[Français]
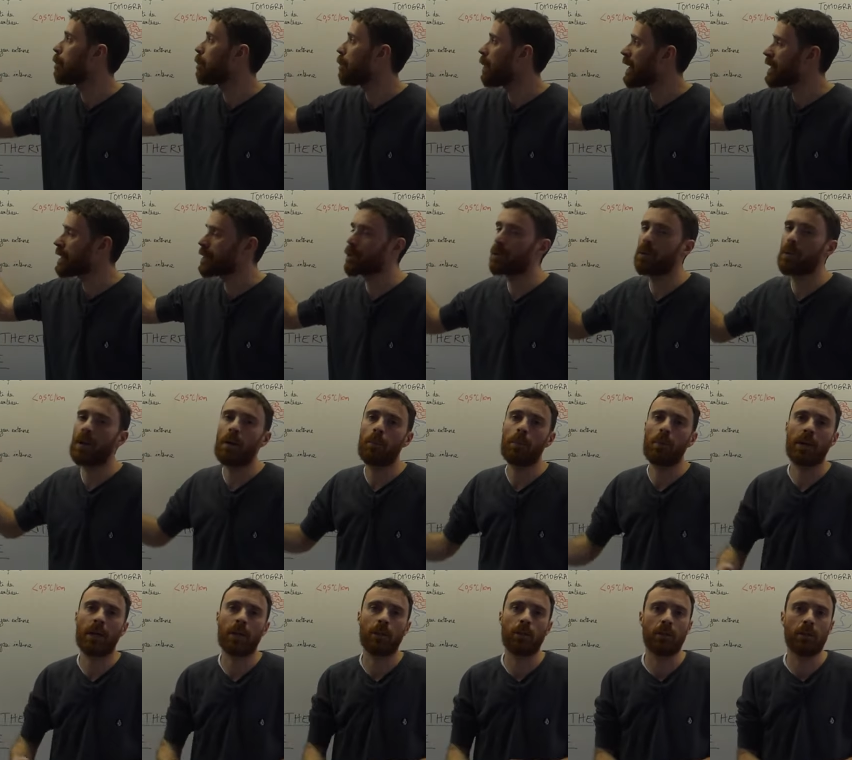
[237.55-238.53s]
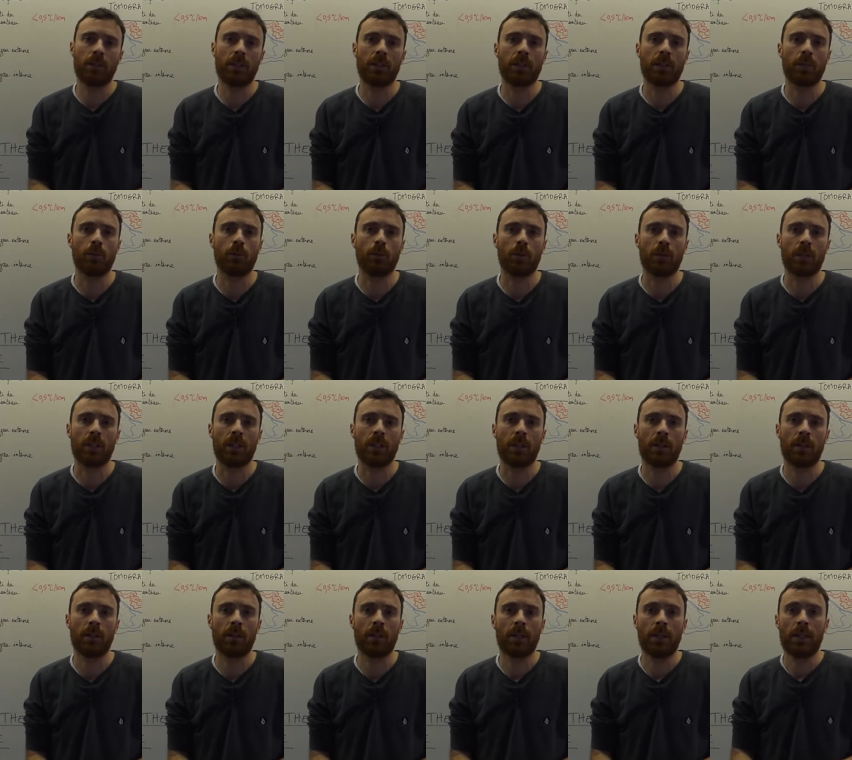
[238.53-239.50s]
parce que la péridotite est
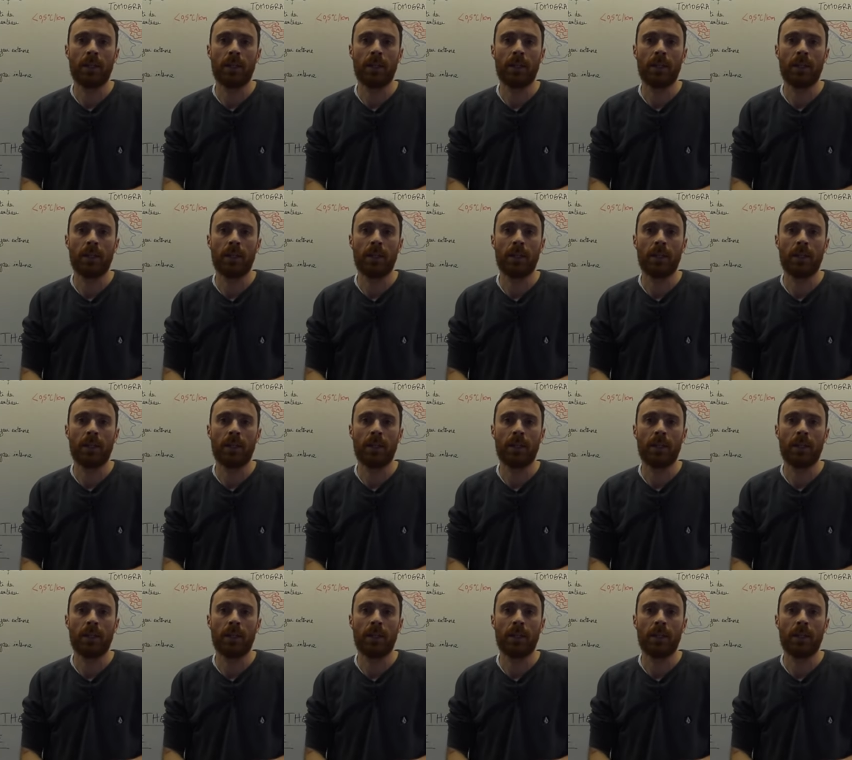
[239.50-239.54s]
ductile.